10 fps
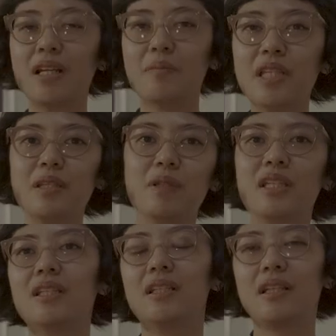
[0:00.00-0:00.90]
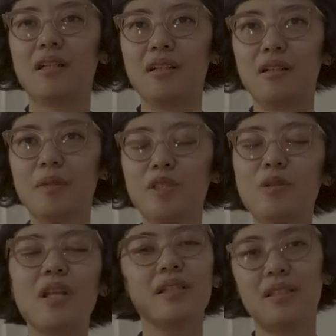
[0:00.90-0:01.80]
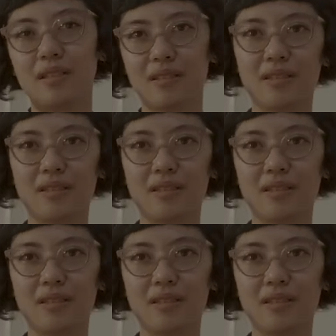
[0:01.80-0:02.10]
dan bikin-bikin uh, baju lagi.